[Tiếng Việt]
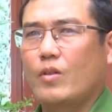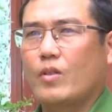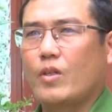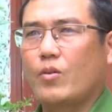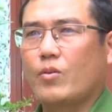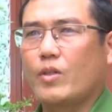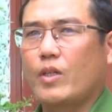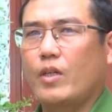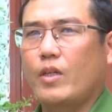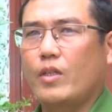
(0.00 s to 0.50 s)

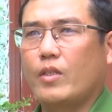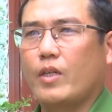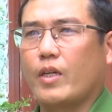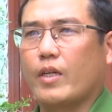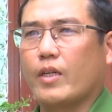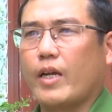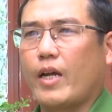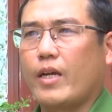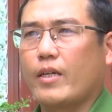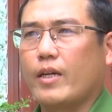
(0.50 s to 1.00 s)
Sau khi
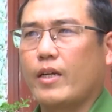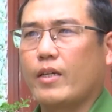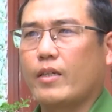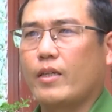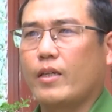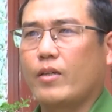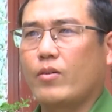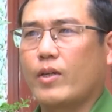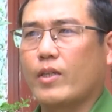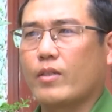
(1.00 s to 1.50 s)
triển khai các
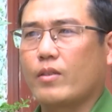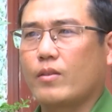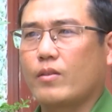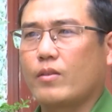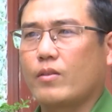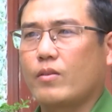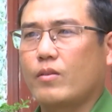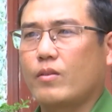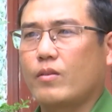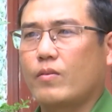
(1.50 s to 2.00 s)
kế hoạch
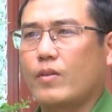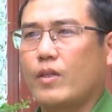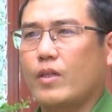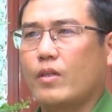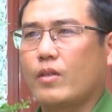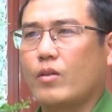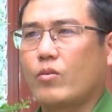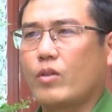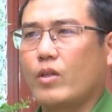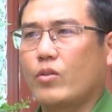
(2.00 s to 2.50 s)

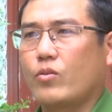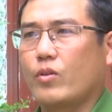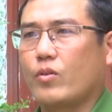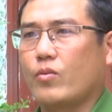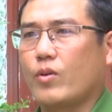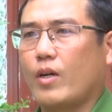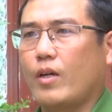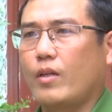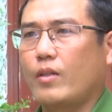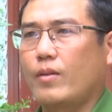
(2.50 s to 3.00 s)
về công tác chuyển
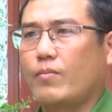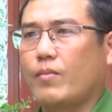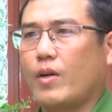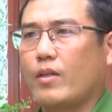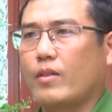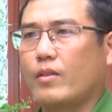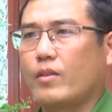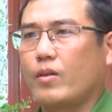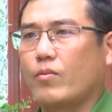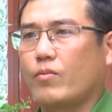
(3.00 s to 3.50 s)
hóa địa
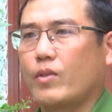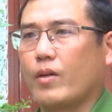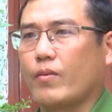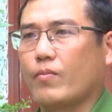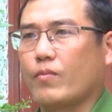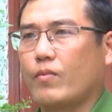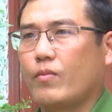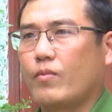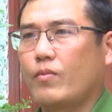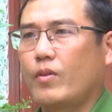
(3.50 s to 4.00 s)
bàn trọng điểm
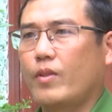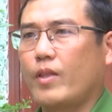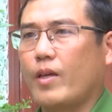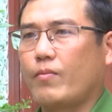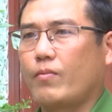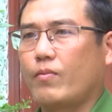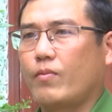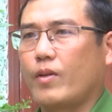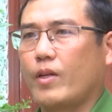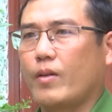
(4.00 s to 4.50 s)
phức
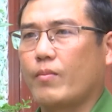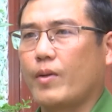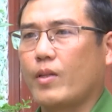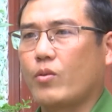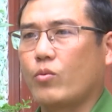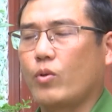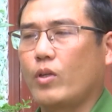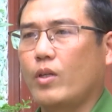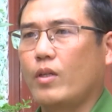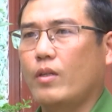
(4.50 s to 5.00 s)
tạp về ma
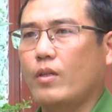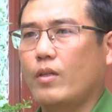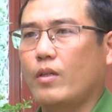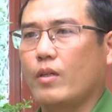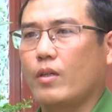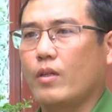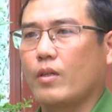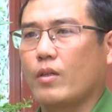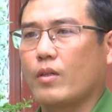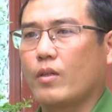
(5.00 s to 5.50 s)
túy
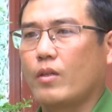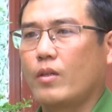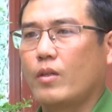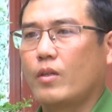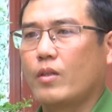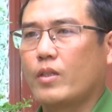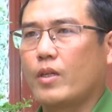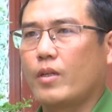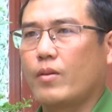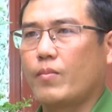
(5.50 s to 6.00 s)
thì
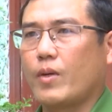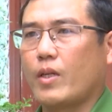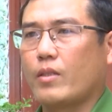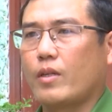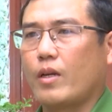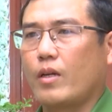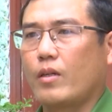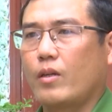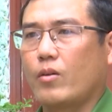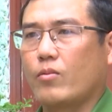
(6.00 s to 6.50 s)
trên địa bàn
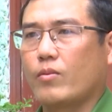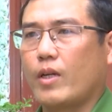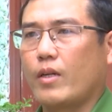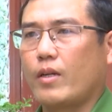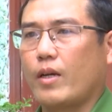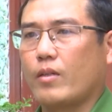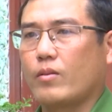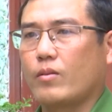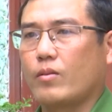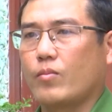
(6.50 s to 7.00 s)
xã An Đồng đã
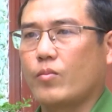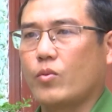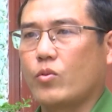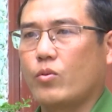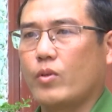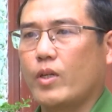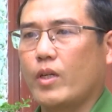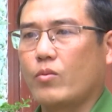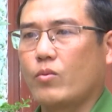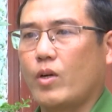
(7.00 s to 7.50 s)
đạt được một
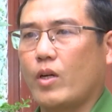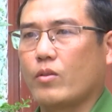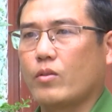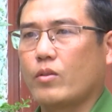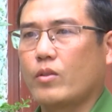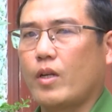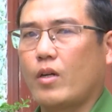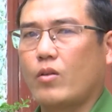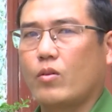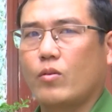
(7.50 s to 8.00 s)
số kết quả
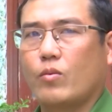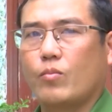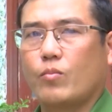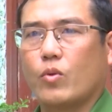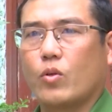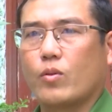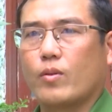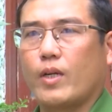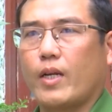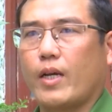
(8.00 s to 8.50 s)
như sau.
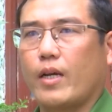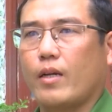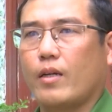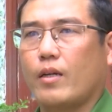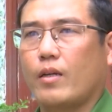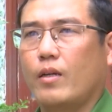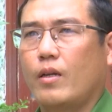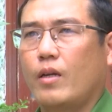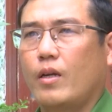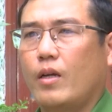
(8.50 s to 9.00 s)
Một
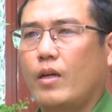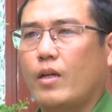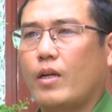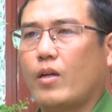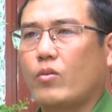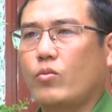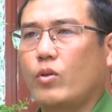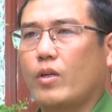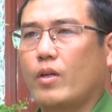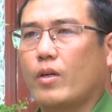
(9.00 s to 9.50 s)
là
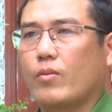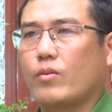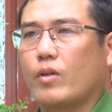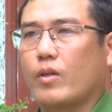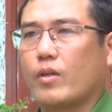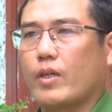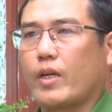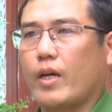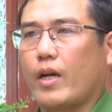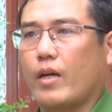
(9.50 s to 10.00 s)
đã huy động
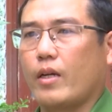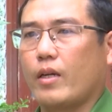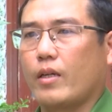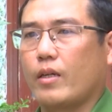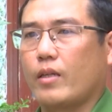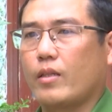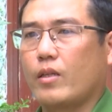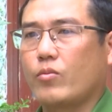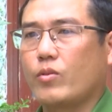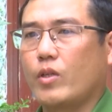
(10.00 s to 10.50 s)
được cả
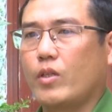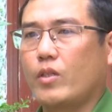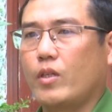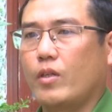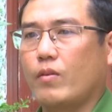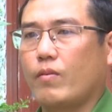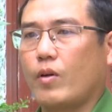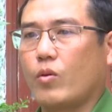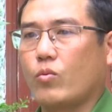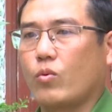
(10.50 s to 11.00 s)
hệ thống chính
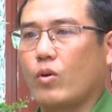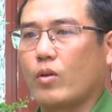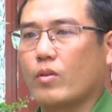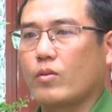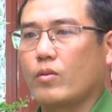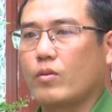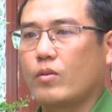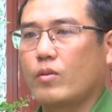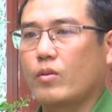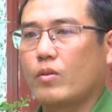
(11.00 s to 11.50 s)
trị vào cuộc
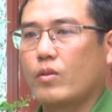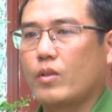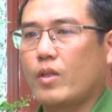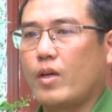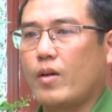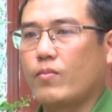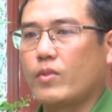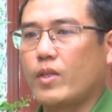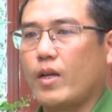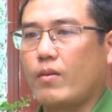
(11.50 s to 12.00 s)

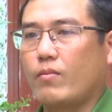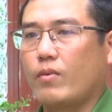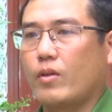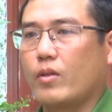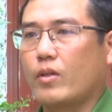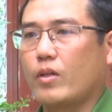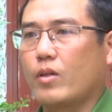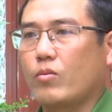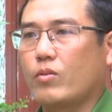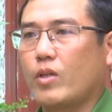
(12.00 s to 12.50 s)
tham gia vào
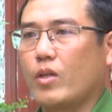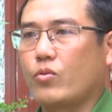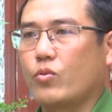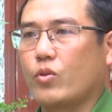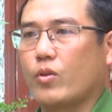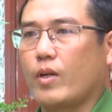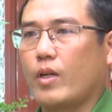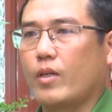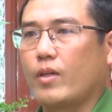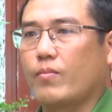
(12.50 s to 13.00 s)
công tác
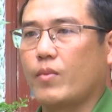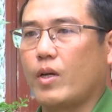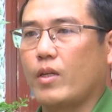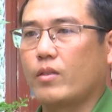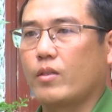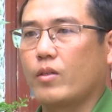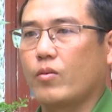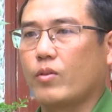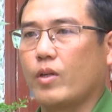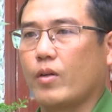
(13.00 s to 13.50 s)
chuyển hóa địa bàn
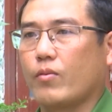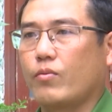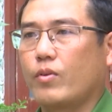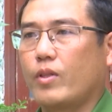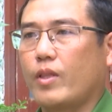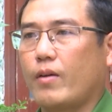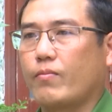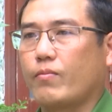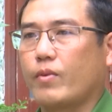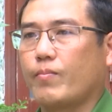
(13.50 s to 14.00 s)
trọng điểm
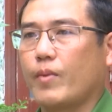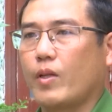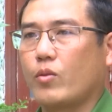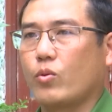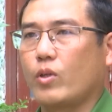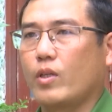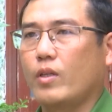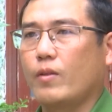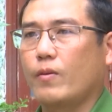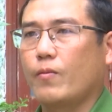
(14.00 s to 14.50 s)
phức tạp về ma
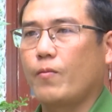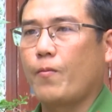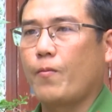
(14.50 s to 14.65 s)
túy.